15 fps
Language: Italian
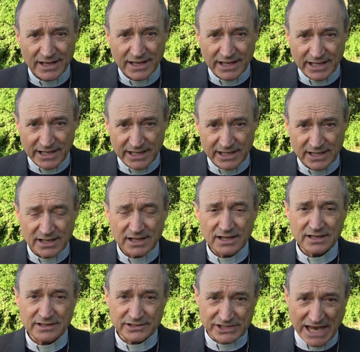e
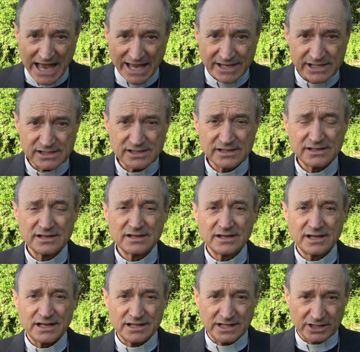sai
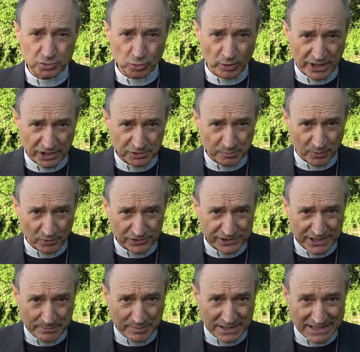la tua
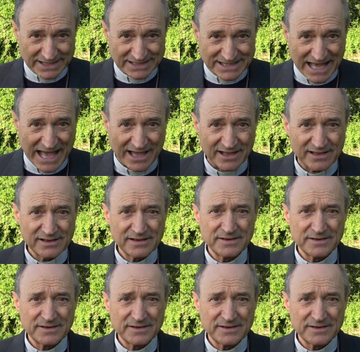responsabilità,